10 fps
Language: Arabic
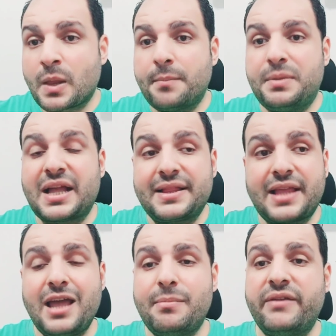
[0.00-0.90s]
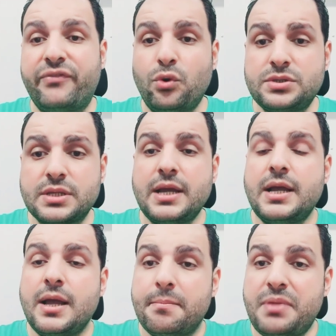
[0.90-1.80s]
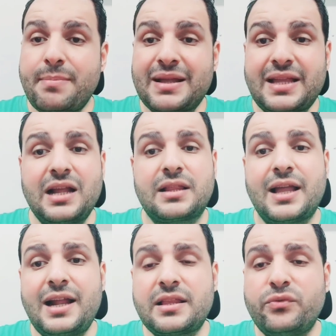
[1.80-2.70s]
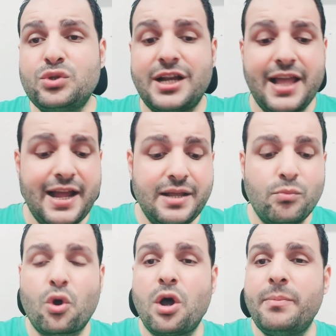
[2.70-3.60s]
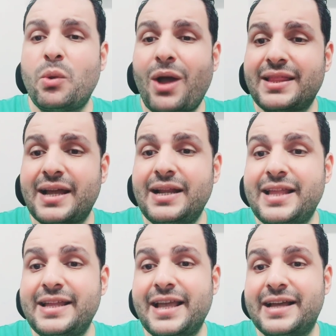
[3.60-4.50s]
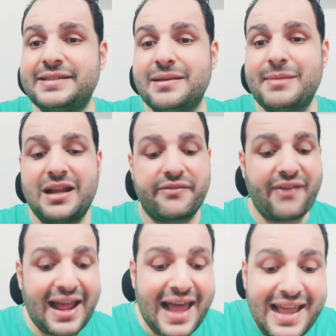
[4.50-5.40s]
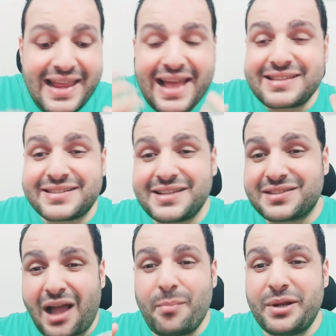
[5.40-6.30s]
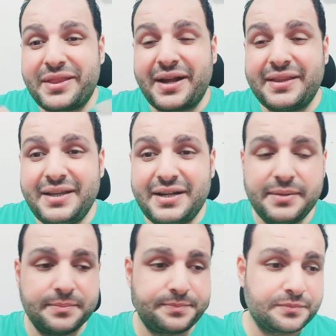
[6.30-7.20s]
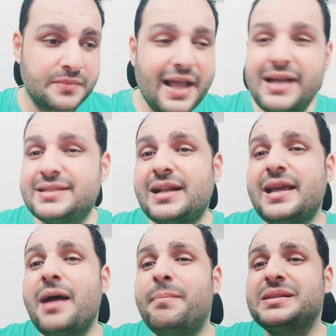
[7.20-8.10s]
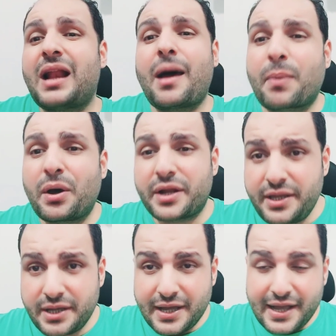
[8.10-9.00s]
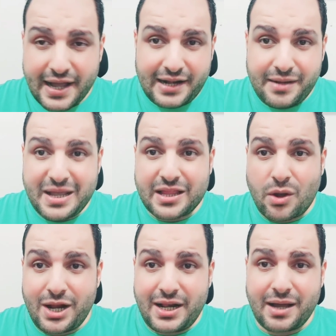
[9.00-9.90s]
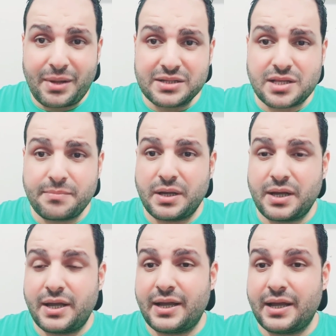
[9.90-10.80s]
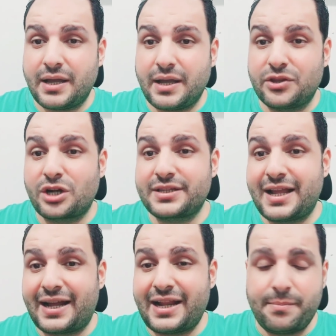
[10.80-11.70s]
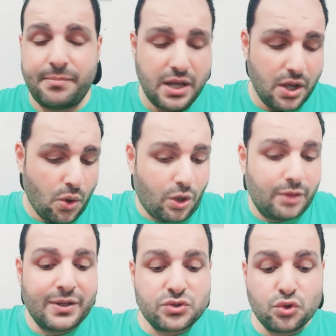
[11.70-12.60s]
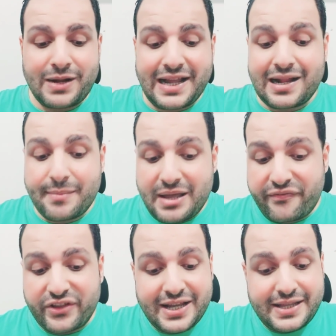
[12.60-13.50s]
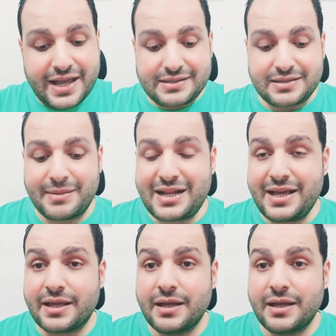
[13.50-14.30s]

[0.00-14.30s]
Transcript: بتنتهي بالفوز بيبقى 3 3 فوز للاهلي مقابل واحده لنادي الزمالك فعلى اي اساس عمرو الدرديري هذا الجهبذ العبقري اللي بيتولى منصب آه، اداره الاعلام والمنظومه الاعلاميه في نادي الزمالك